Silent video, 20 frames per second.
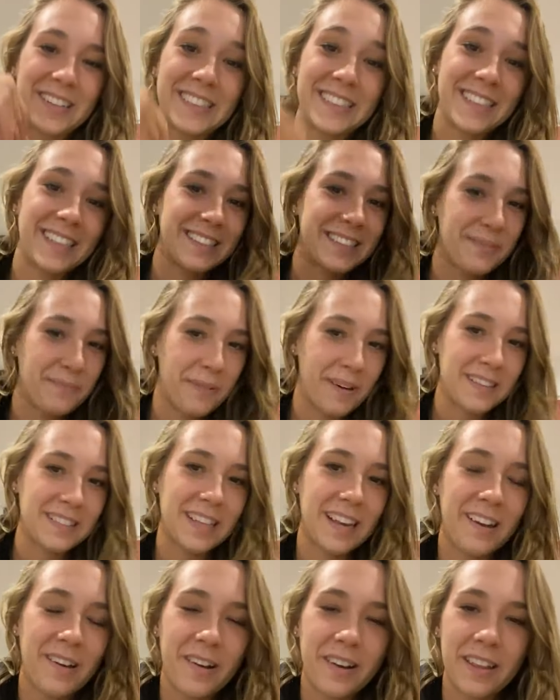a veces así
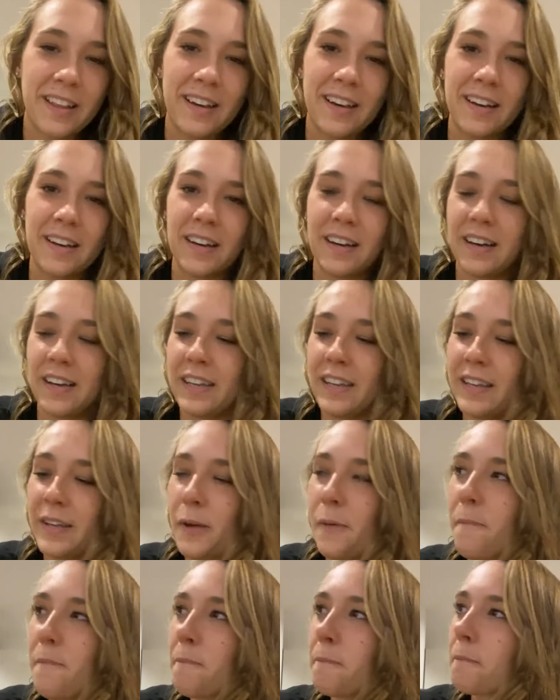pasa, la verdad.
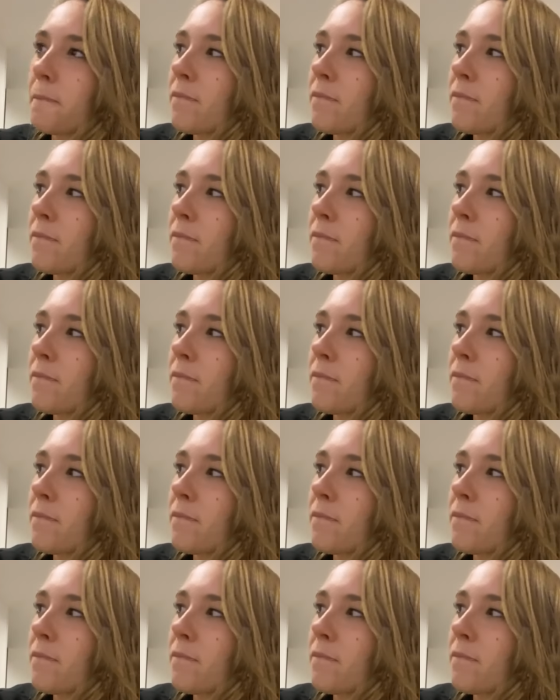Ahí